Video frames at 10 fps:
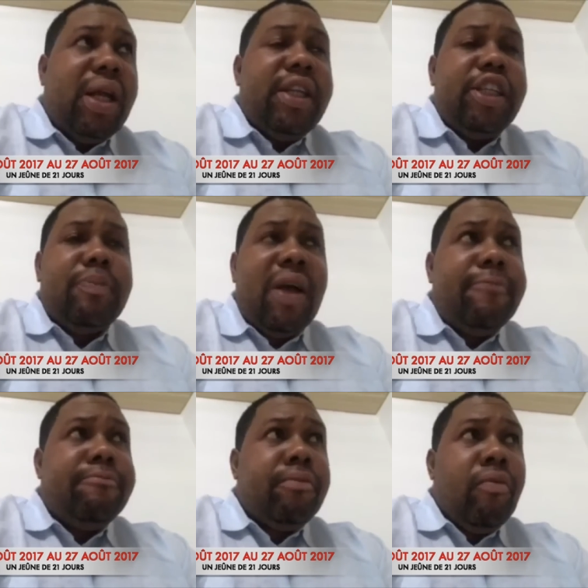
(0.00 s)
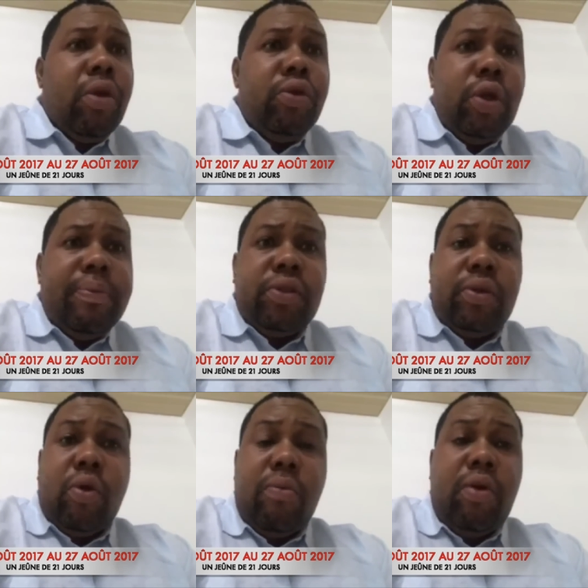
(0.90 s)
n'est-ce pas, de... Parce que
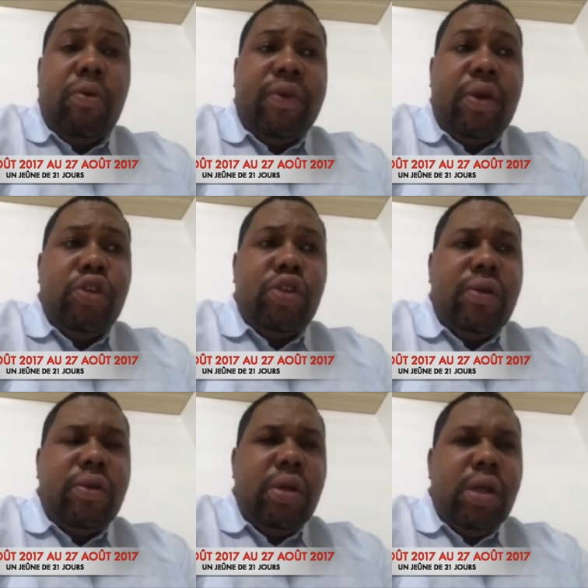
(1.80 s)
comment faire le jeûne